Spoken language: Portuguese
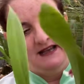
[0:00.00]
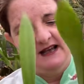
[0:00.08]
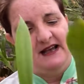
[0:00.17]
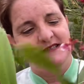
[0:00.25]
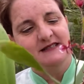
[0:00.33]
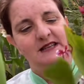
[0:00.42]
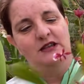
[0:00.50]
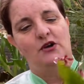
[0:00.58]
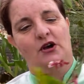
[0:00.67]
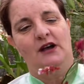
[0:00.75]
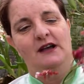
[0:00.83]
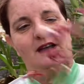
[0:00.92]
assim,
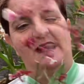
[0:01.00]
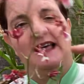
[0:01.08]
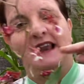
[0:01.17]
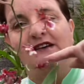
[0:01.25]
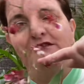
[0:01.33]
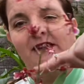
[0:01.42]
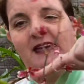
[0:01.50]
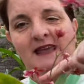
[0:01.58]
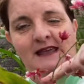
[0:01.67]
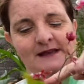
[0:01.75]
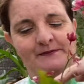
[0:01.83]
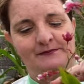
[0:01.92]
ó. Ela
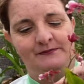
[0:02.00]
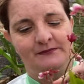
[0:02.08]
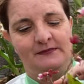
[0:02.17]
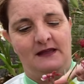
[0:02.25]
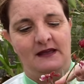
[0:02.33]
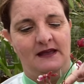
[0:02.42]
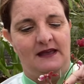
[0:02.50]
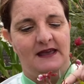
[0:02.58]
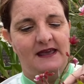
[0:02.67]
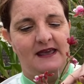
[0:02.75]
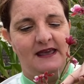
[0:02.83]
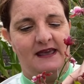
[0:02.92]
vem...
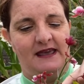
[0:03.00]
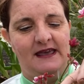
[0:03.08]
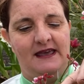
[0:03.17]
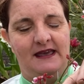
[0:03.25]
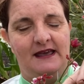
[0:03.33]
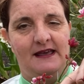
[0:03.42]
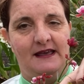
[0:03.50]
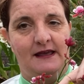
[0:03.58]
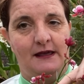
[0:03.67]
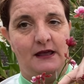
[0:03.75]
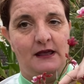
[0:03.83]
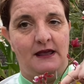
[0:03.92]
É,
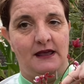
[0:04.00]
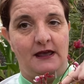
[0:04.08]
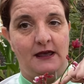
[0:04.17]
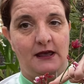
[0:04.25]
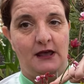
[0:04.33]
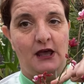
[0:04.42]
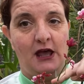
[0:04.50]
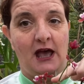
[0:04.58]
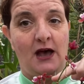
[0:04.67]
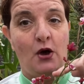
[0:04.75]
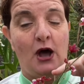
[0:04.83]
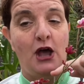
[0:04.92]
é,
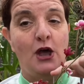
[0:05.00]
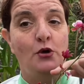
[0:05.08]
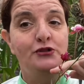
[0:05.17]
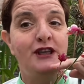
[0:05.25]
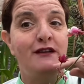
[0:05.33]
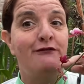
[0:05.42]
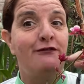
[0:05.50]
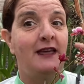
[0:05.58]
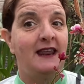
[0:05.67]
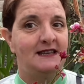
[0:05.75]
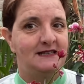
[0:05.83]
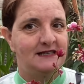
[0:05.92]
é o
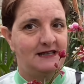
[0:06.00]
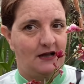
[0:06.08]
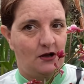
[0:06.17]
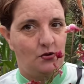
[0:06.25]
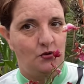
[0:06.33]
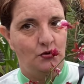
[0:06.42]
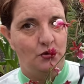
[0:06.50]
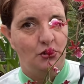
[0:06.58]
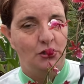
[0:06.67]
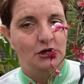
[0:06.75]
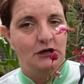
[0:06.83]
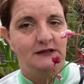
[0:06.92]
diferencial
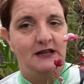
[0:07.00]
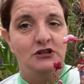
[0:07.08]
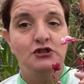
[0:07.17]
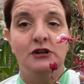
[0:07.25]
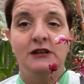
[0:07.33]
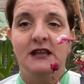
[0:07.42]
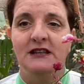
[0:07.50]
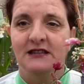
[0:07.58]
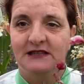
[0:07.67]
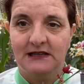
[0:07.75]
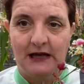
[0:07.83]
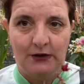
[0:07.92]
das
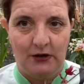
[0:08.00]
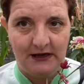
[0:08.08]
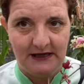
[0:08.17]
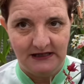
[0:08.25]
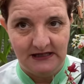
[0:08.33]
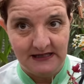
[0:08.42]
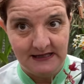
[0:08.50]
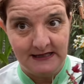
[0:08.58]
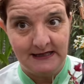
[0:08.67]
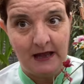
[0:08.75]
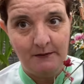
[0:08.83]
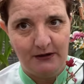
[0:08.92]
orquídeas canoca diz
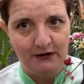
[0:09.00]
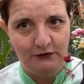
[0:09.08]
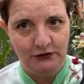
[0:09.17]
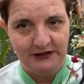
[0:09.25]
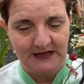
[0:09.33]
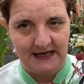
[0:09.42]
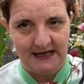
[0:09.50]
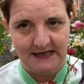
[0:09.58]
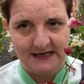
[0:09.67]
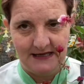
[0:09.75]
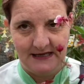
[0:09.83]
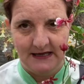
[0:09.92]
sempre a
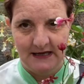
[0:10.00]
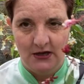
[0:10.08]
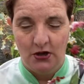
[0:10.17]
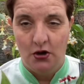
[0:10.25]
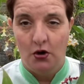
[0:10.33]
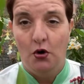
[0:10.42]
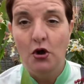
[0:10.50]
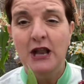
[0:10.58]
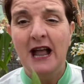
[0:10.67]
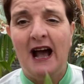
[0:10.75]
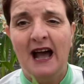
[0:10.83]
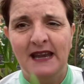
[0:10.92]
vocês.
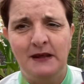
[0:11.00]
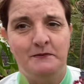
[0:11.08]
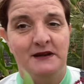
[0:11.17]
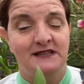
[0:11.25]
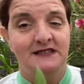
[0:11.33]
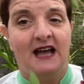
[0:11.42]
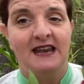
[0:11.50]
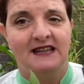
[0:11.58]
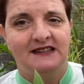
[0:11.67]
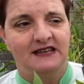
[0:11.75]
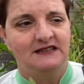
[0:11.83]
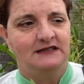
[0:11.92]
Olharem, prestarem
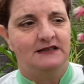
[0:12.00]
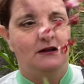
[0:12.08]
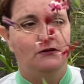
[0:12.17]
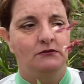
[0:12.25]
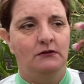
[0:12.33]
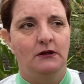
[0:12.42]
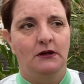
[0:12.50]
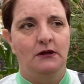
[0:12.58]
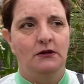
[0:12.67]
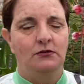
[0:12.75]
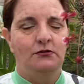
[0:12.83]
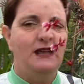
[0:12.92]
atenção.
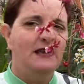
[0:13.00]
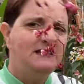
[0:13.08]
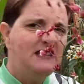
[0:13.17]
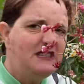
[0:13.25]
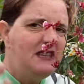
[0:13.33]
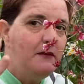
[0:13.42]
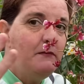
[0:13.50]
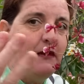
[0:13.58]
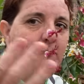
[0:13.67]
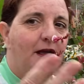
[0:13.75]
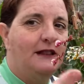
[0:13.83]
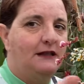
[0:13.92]
Não ia assim se
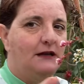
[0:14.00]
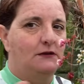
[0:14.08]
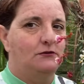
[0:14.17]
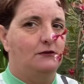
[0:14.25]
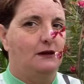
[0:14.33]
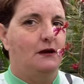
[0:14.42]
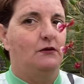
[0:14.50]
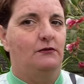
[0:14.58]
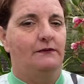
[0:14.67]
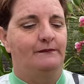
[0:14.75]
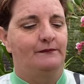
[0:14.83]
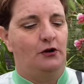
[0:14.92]
embebedando, não.
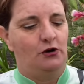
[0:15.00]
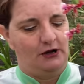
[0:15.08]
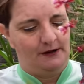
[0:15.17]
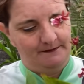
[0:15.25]
Ó,